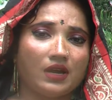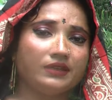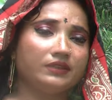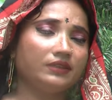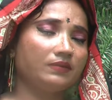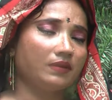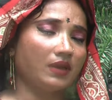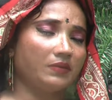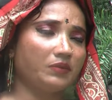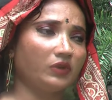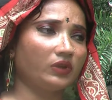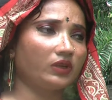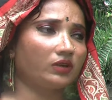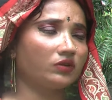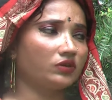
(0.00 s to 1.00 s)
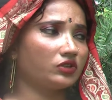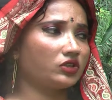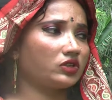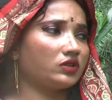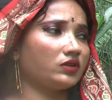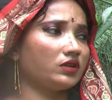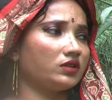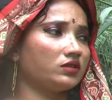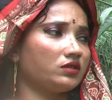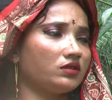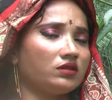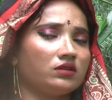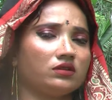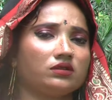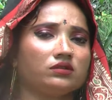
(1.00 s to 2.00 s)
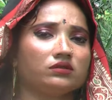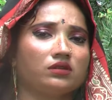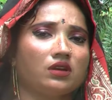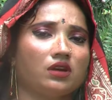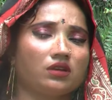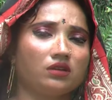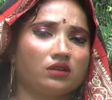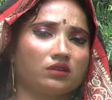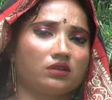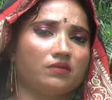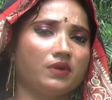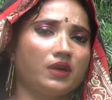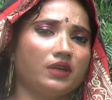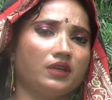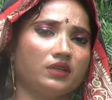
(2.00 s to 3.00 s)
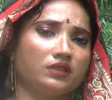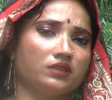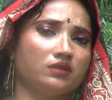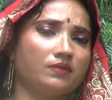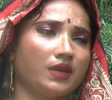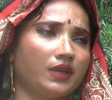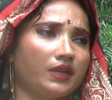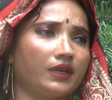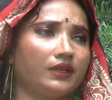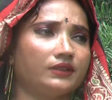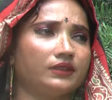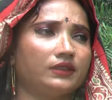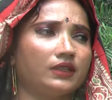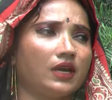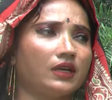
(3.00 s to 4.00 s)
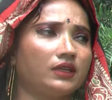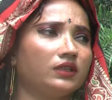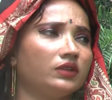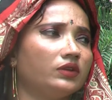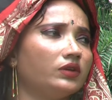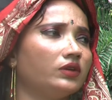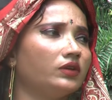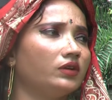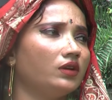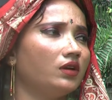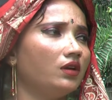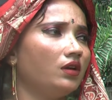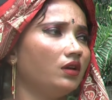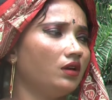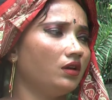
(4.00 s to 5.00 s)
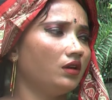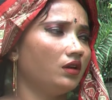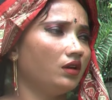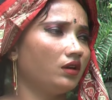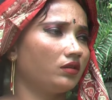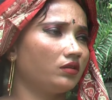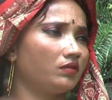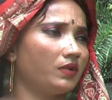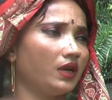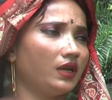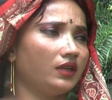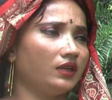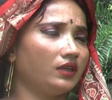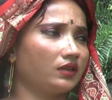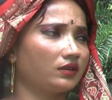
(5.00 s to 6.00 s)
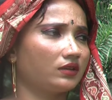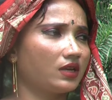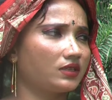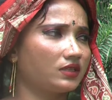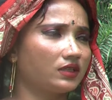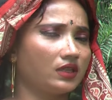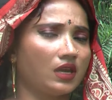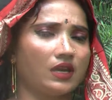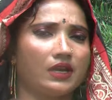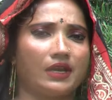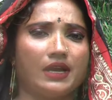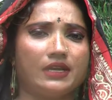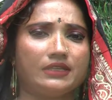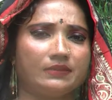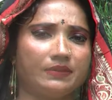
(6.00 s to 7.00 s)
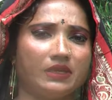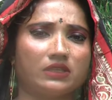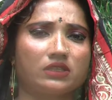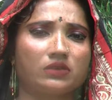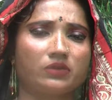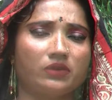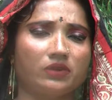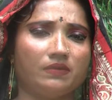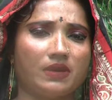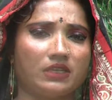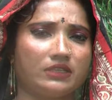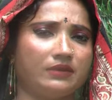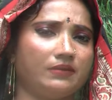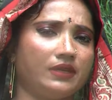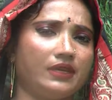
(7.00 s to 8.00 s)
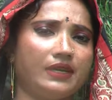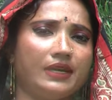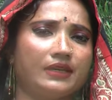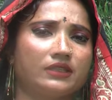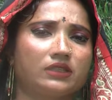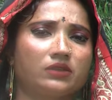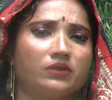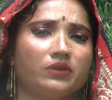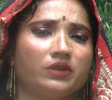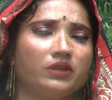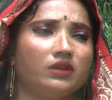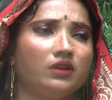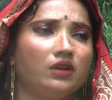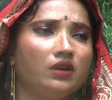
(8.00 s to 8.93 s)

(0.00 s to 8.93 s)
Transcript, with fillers: আইসি ভাই মনে কষ্ট এর জন্য কারণ একটা ভাই আছে ভাইয়ের কাছে থাকি তো তখন ভাই এটার কাছে থাকা কাজ বাজ করি বাসা বাড়ি কাজ করি